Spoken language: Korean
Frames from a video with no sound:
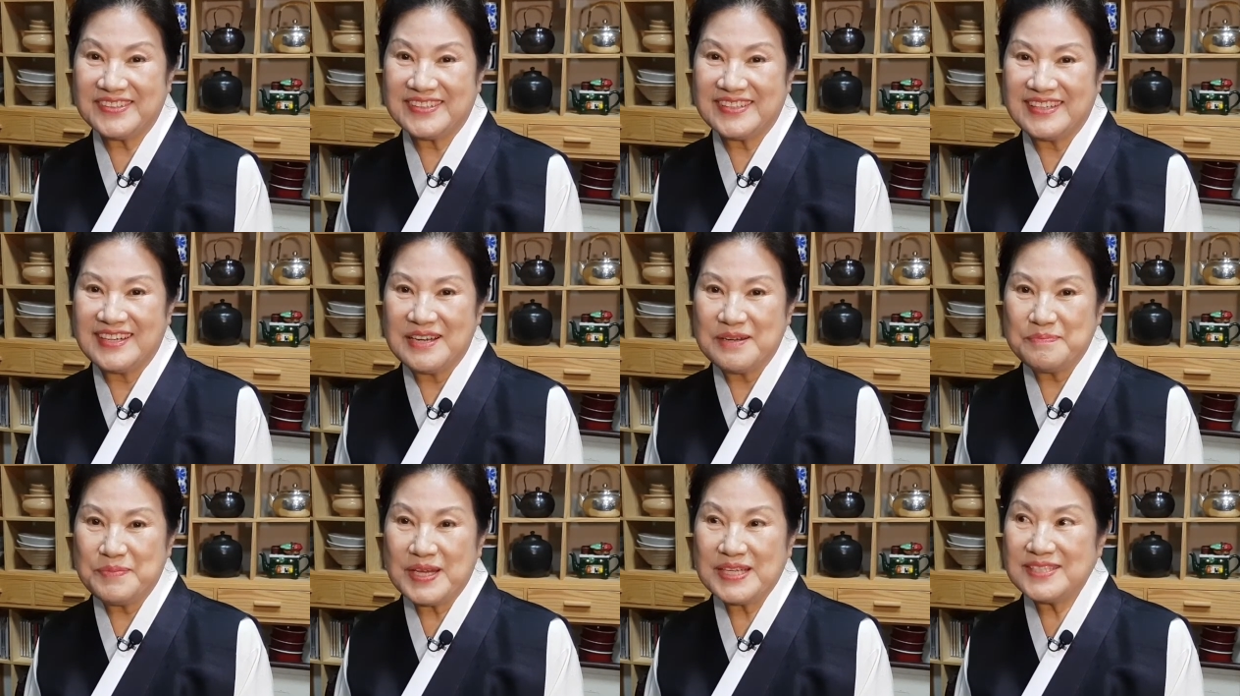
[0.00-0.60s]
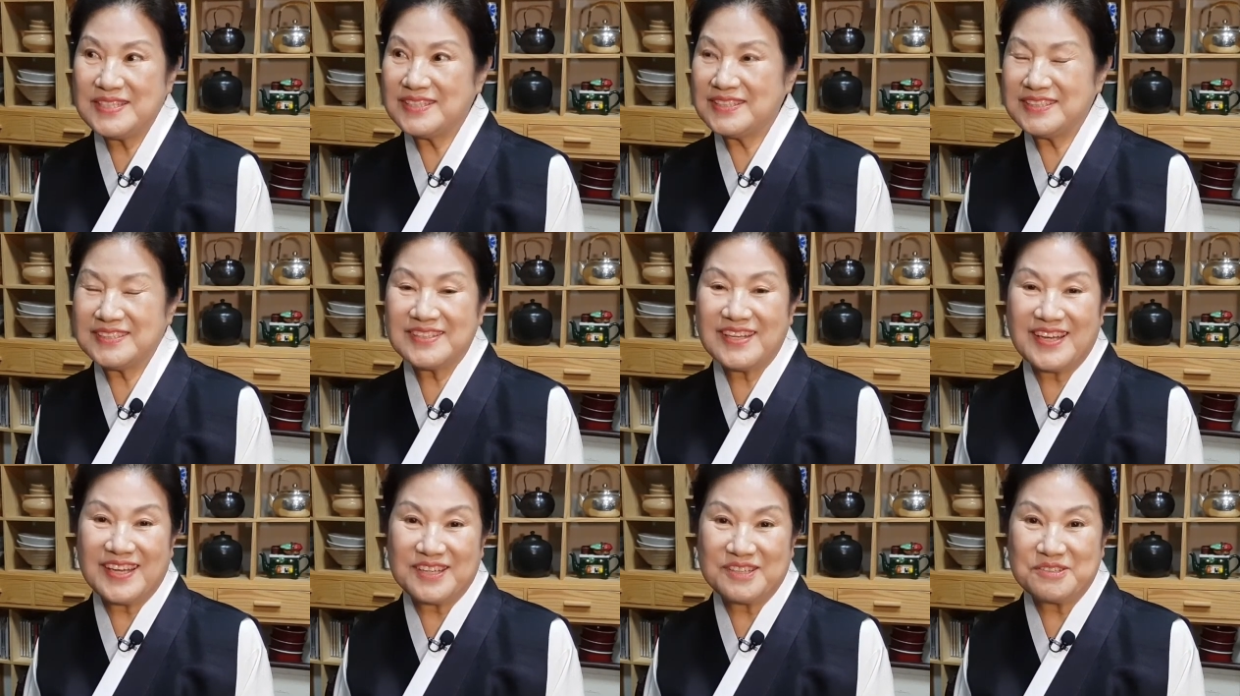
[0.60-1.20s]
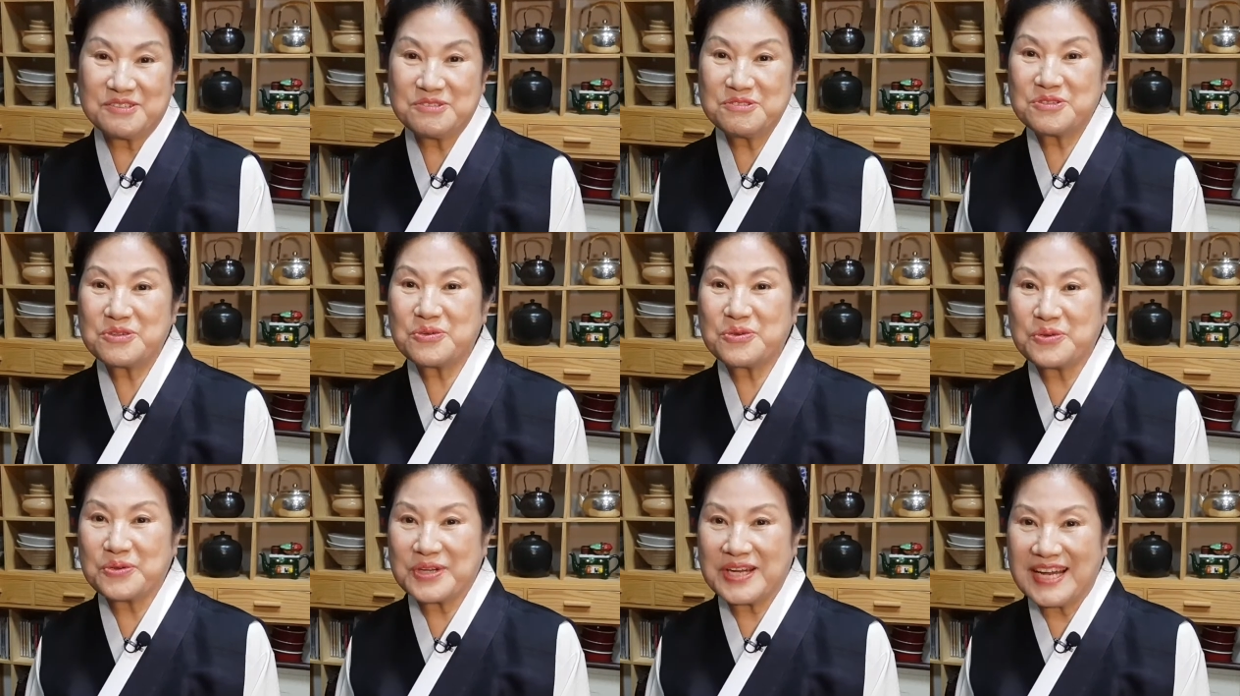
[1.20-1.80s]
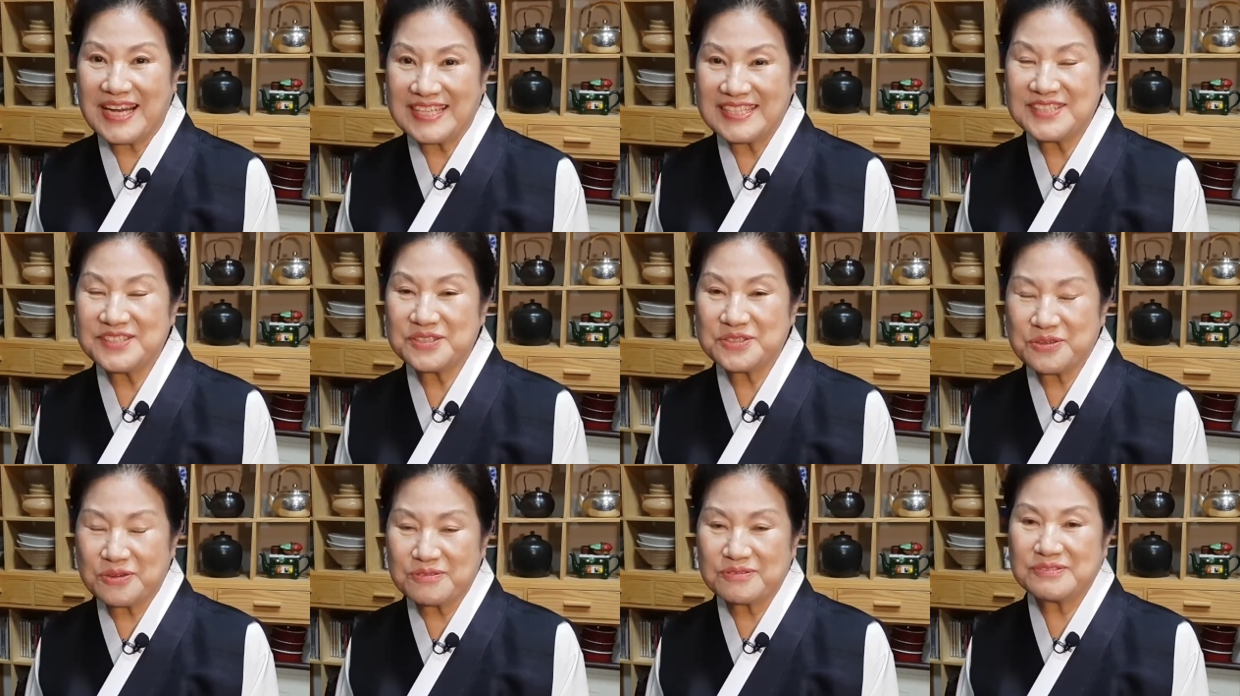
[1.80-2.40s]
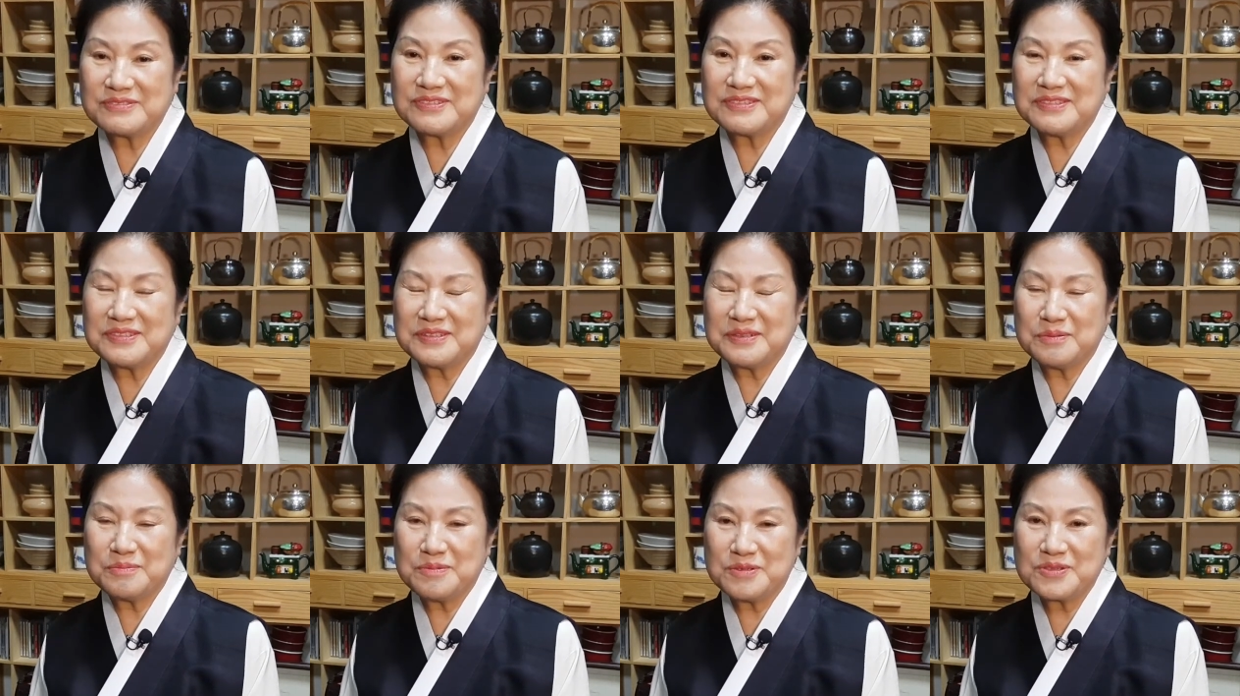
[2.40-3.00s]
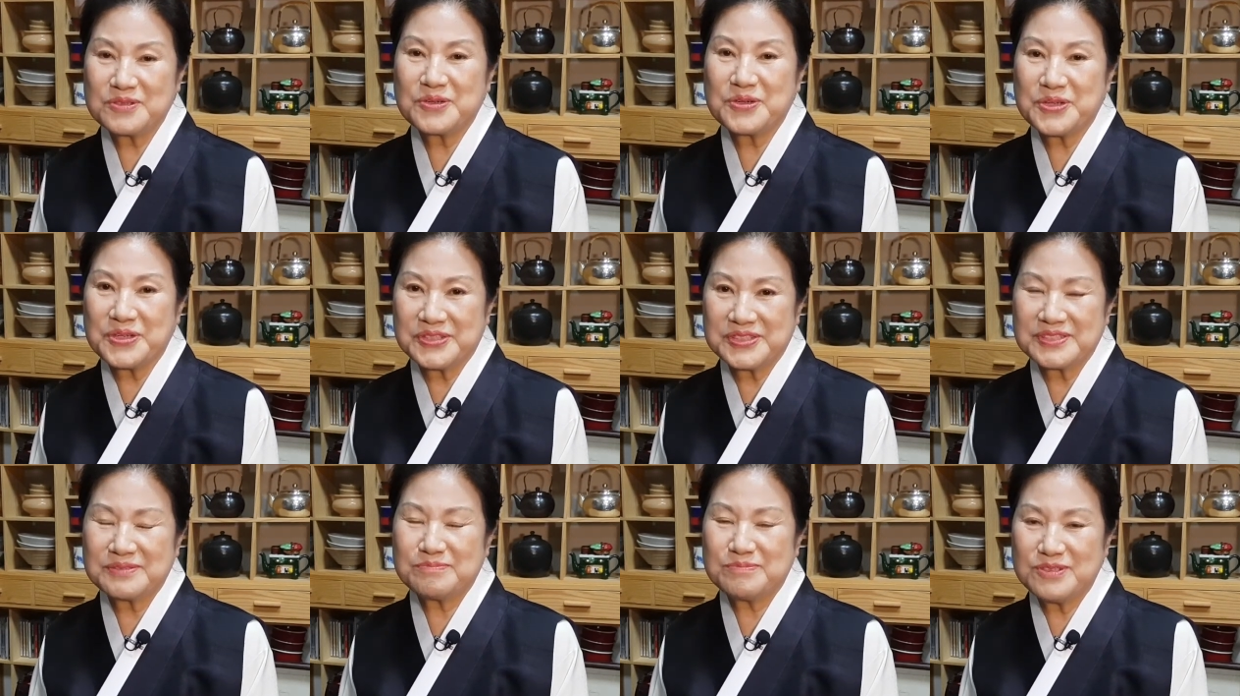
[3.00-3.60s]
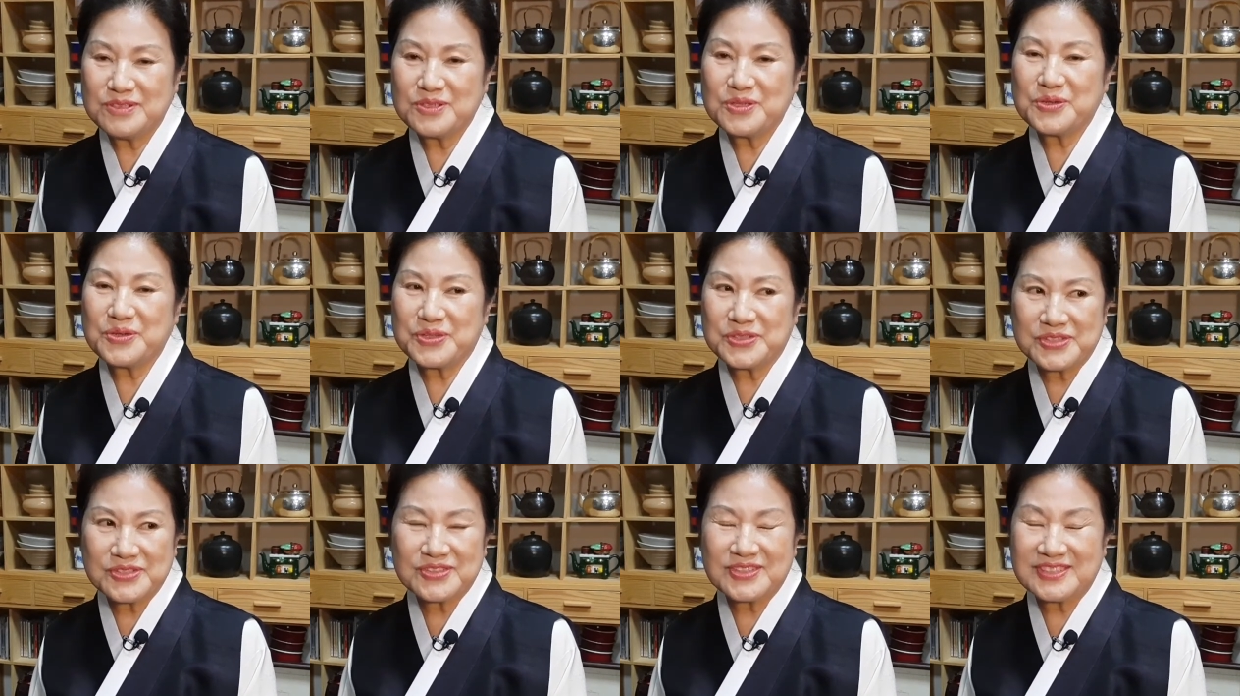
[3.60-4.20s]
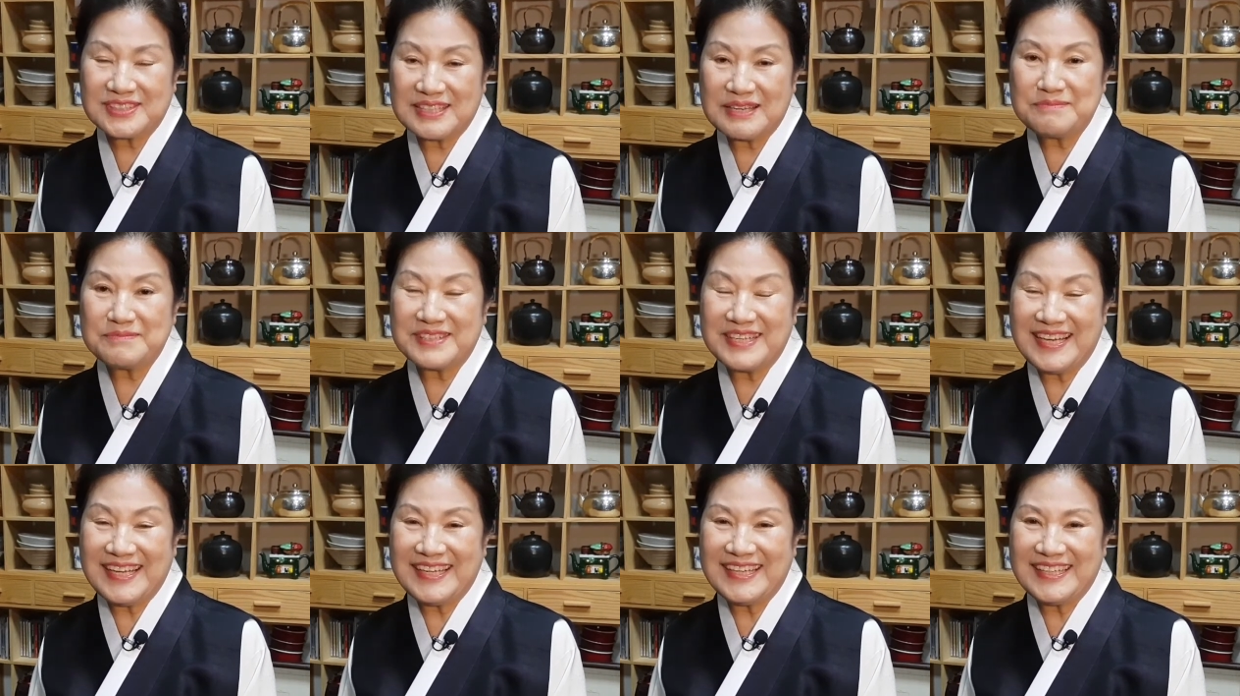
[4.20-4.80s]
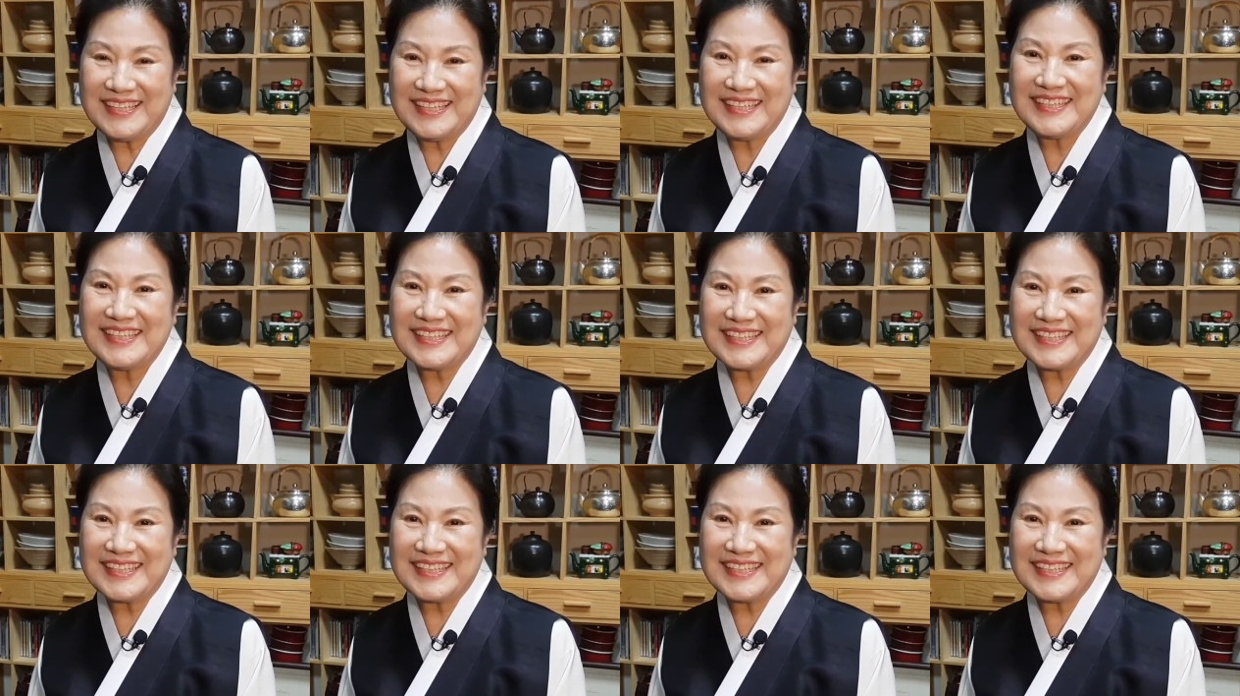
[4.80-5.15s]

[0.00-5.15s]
네. 백제 시대에는 유교가 아니었었고, 그렇죠, 불교였, 불교였었기 때문에. 예.